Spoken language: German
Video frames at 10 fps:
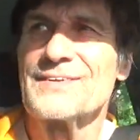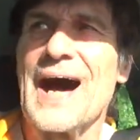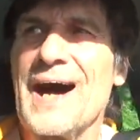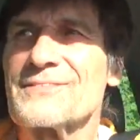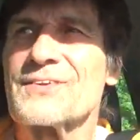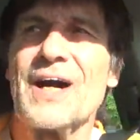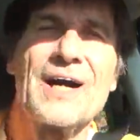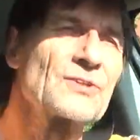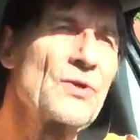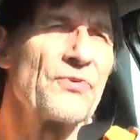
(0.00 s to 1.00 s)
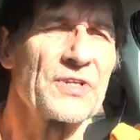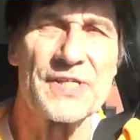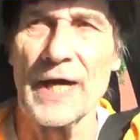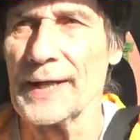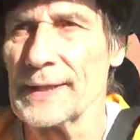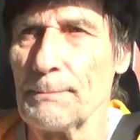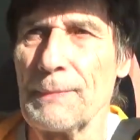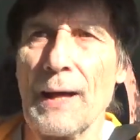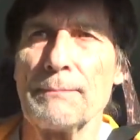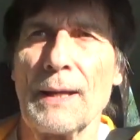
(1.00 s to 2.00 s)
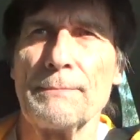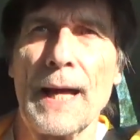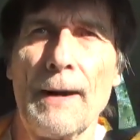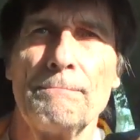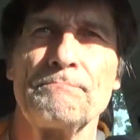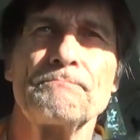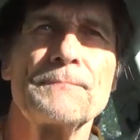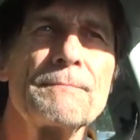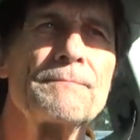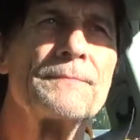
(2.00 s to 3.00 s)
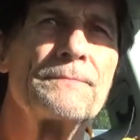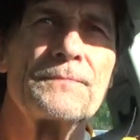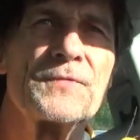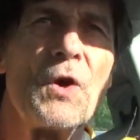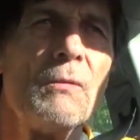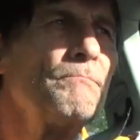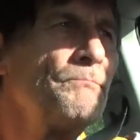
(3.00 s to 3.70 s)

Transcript: nachtragende, verzeihende, bla bla bla. So.